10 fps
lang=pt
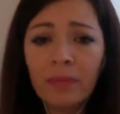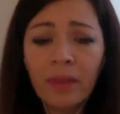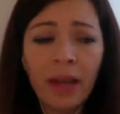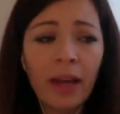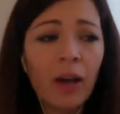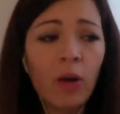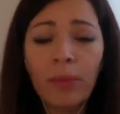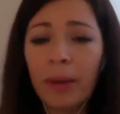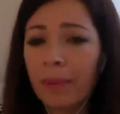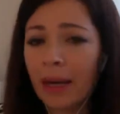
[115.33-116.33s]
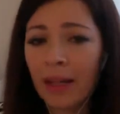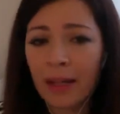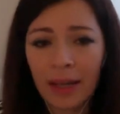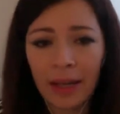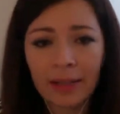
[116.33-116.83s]
é, alguma
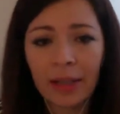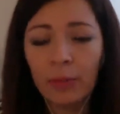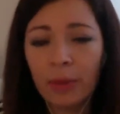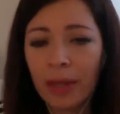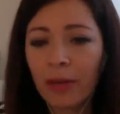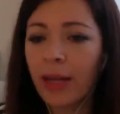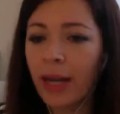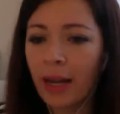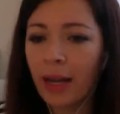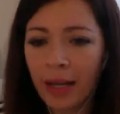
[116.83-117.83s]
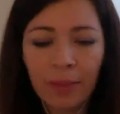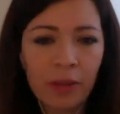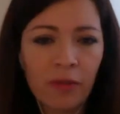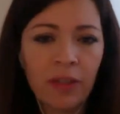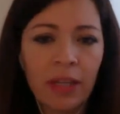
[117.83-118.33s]
empresa que ela tem no Brasil e ela recebe
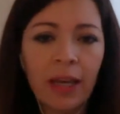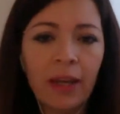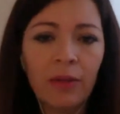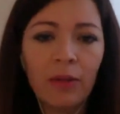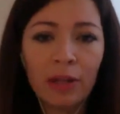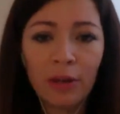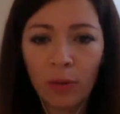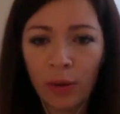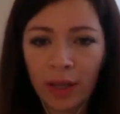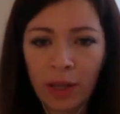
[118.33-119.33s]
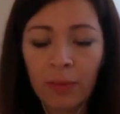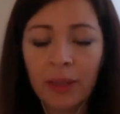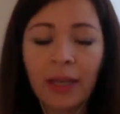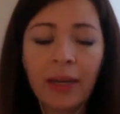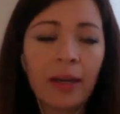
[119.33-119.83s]
dividendos, coisas de
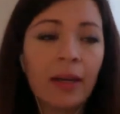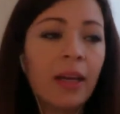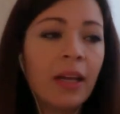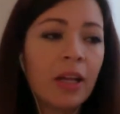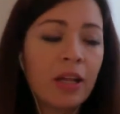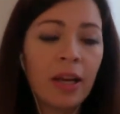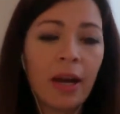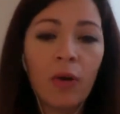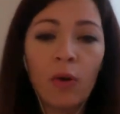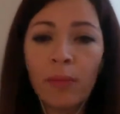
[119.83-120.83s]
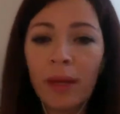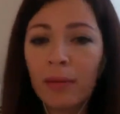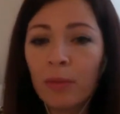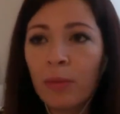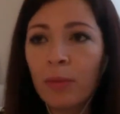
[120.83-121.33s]
maneira geral, ou
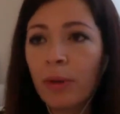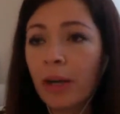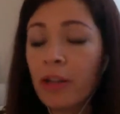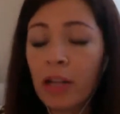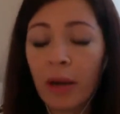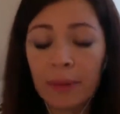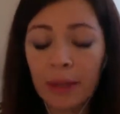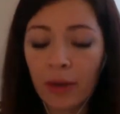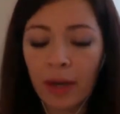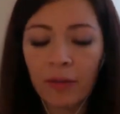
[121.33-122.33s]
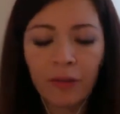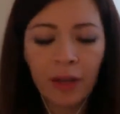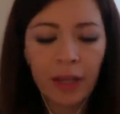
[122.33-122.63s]
mesmo um ganho de capital que ela fez